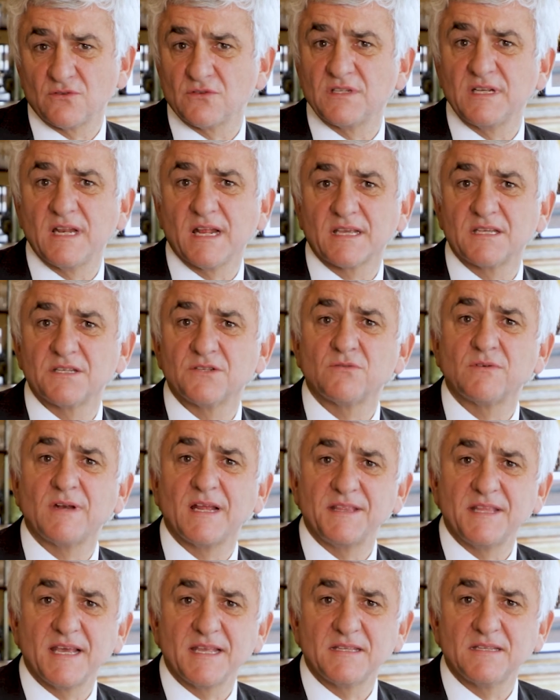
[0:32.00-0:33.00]
aussi la question de
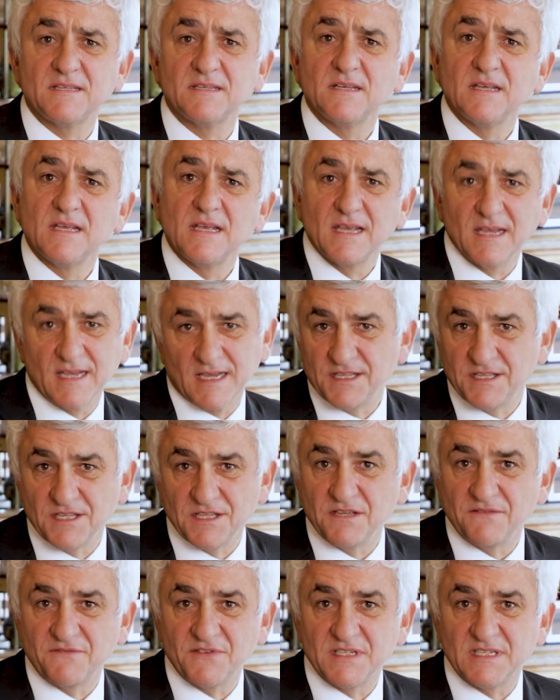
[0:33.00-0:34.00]
la dette et des
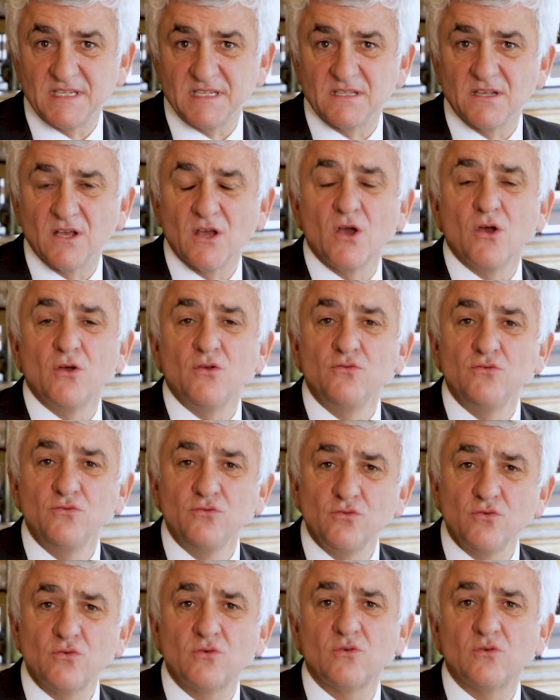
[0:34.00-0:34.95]
déficits. Nous